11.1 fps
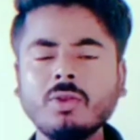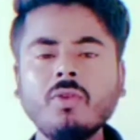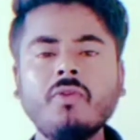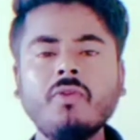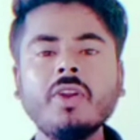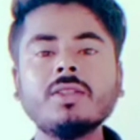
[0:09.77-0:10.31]
তো
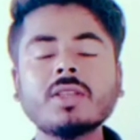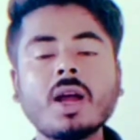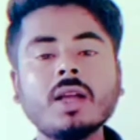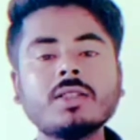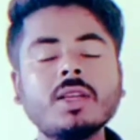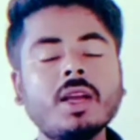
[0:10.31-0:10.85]
ফ্রেন্ডস
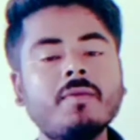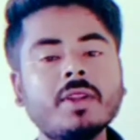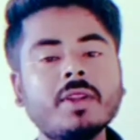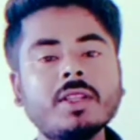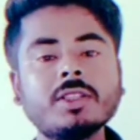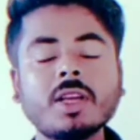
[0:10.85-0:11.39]
আজকে
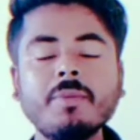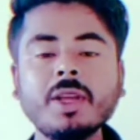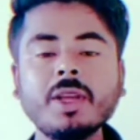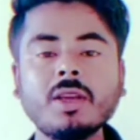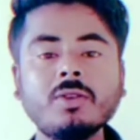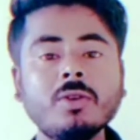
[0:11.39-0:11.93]
আপনাদের সামনে
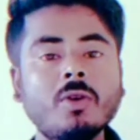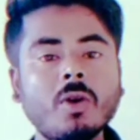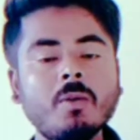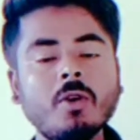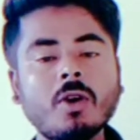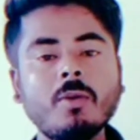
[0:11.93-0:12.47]
কিছু
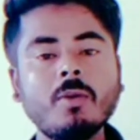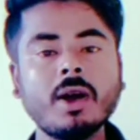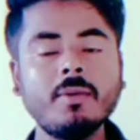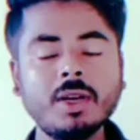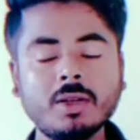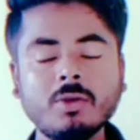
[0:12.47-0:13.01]
গরম গরম
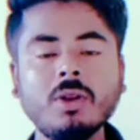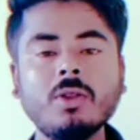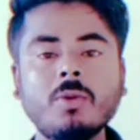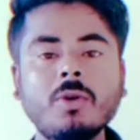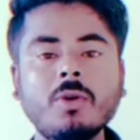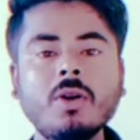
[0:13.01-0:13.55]
আপডেট তুলে
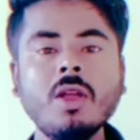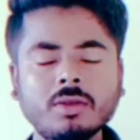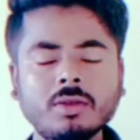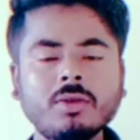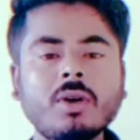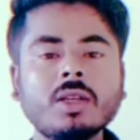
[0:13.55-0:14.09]
ধরবো
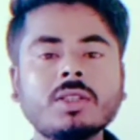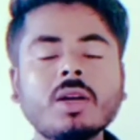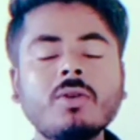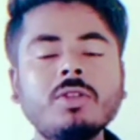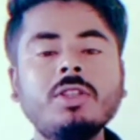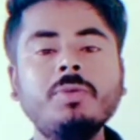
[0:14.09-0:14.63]
তো আশা
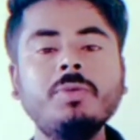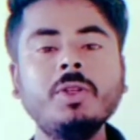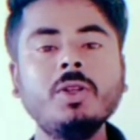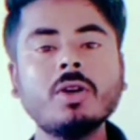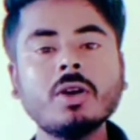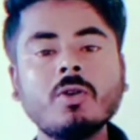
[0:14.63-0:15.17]
করছি
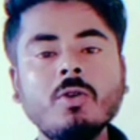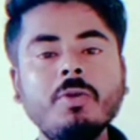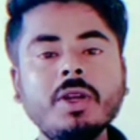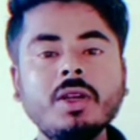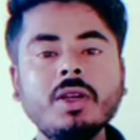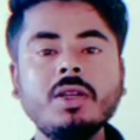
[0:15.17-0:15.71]
ভিডিওটা
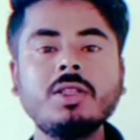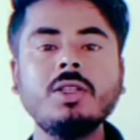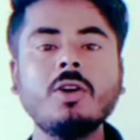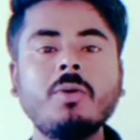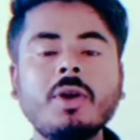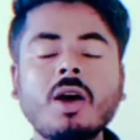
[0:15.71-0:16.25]
খুবই
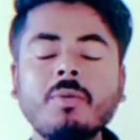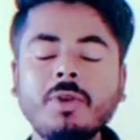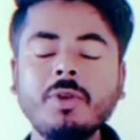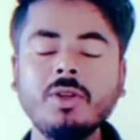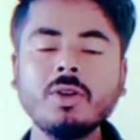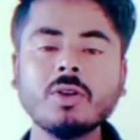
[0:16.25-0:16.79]
ইন্টারেস্টিং হবে আর
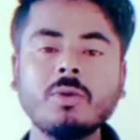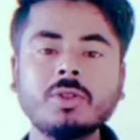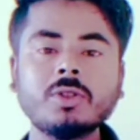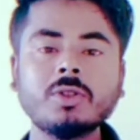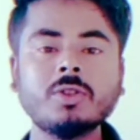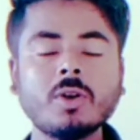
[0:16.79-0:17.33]
ভিডিওটা
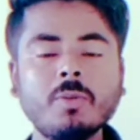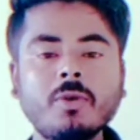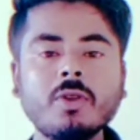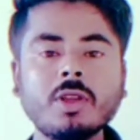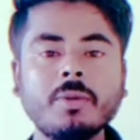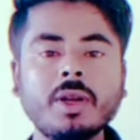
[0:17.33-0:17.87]
অবশ্যই
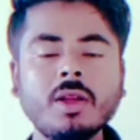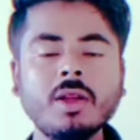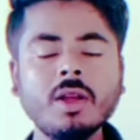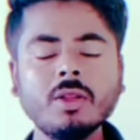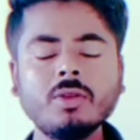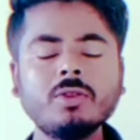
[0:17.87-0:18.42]
সম্পূর্ণ দেখবেন
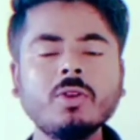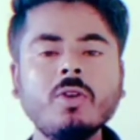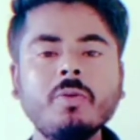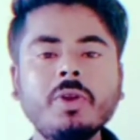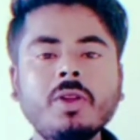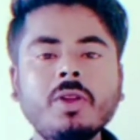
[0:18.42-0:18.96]
তো
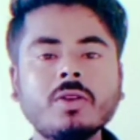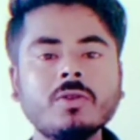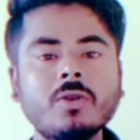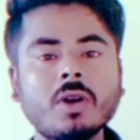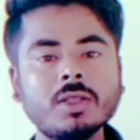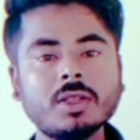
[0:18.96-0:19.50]
চলুন ভিডিও
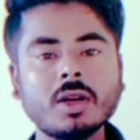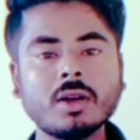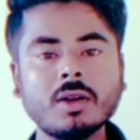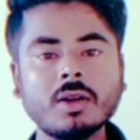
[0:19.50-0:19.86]
শুরু করা যাক